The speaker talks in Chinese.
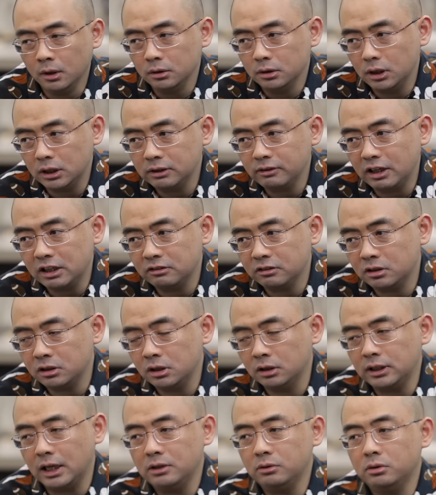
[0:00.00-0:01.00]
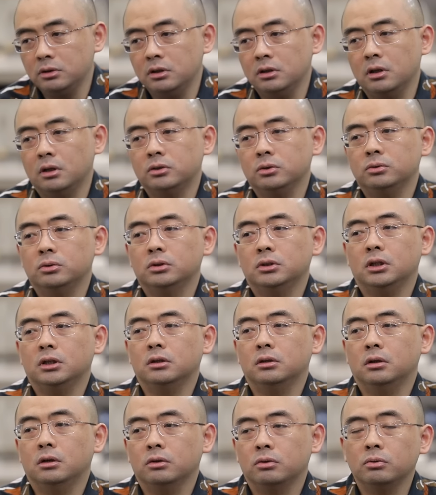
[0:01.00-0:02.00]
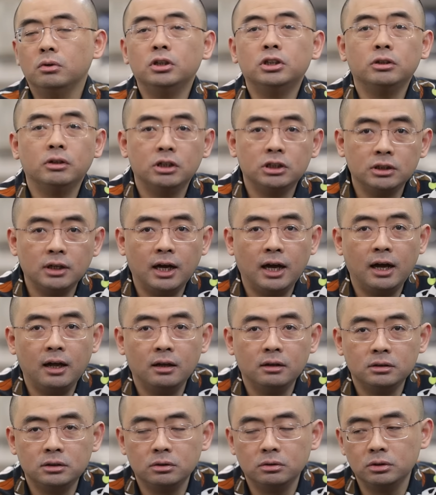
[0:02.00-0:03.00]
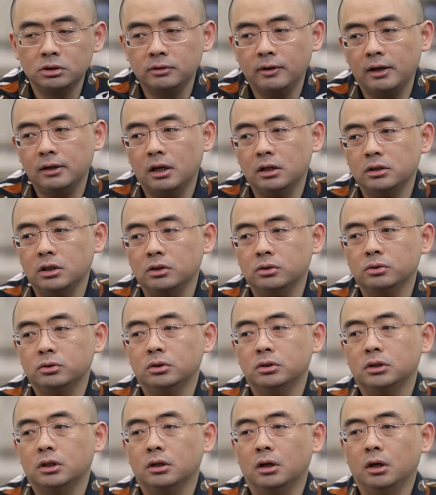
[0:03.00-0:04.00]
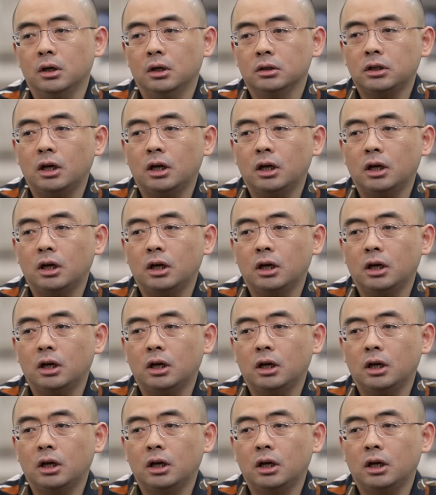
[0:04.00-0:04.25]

那另外一个担心的呢，就是这个，除了社会治安这种之外呢，也就是这个。